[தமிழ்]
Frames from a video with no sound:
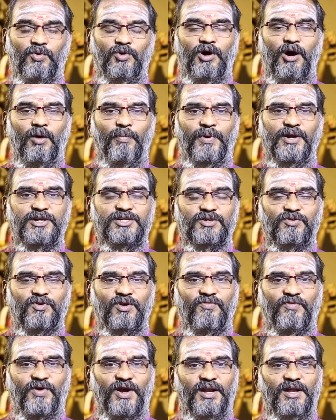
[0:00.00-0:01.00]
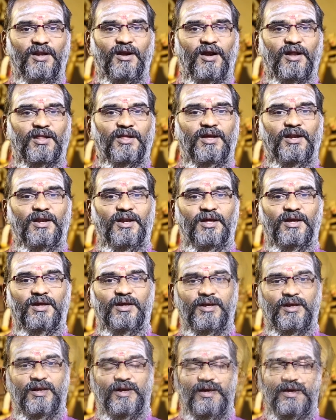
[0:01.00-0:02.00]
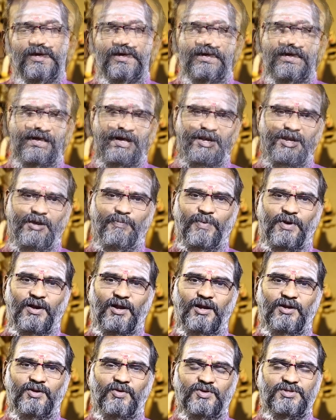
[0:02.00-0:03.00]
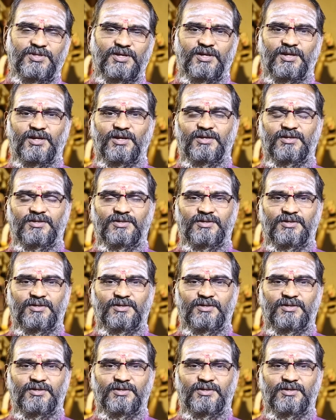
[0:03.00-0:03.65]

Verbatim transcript: ஒரு ஆப்ரேஷன் கூட ஃபெயிலியர் ஆனதே இல்லை என்ன பண்ணலான்னு யோசிக்கிறார்